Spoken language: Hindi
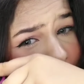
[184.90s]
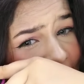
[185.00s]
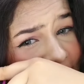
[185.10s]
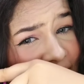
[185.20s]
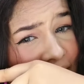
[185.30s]

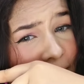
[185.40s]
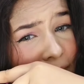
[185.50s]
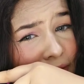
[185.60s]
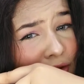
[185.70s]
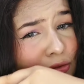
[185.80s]
पास करने
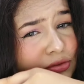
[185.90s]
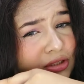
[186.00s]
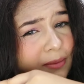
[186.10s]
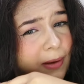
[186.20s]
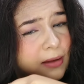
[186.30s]
पड़ते हैं और
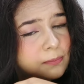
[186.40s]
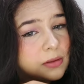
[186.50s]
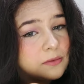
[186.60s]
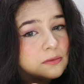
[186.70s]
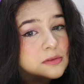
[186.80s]
उसके बाद
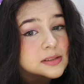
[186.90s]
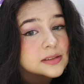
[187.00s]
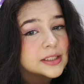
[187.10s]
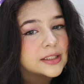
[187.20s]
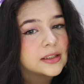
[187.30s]
भी
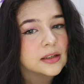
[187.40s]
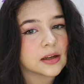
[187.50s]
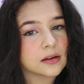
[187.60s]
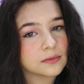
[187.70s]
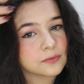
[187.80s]
स्ट्रेटनर
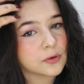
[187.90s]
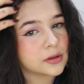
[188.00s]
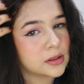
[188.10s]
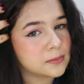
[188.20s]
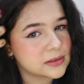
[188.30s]
का
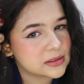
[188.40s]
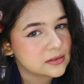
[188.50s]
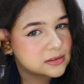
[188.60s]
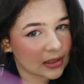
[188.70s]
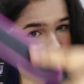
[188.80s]
फोर्टी
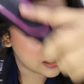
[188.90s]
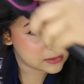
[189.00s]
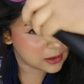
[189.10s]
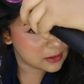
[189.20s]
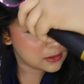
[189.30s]
परसेंट रिजल्ट
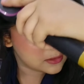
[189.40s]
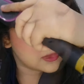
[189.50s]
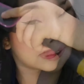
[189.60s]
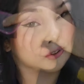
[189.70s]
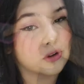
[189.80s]
आता है
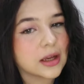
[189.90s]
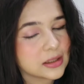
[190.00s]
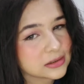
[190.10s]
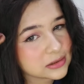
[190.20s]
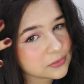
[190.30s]
थोड़ा
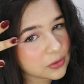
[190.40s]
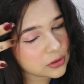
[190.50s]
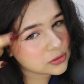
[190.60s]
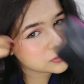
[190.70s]
इजी फॉर